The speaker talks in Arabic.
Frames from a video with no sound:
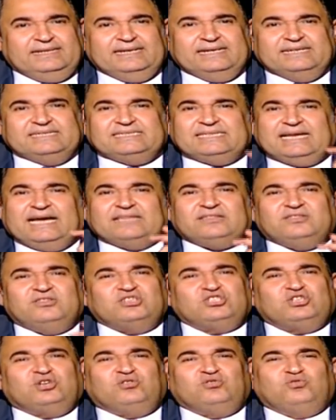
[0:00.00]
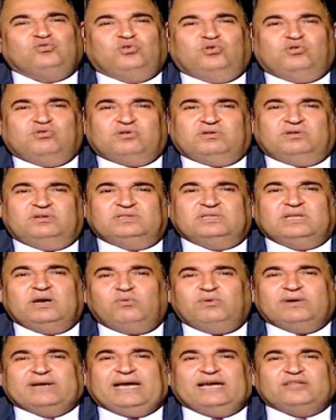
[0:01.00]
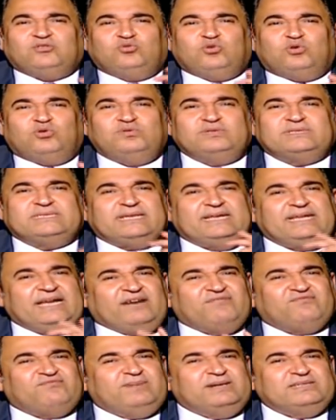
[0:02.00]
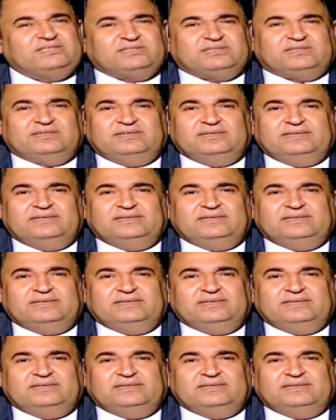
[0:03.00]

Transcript: الساعه 12 الظهر دور على الطرق السريعه في مصر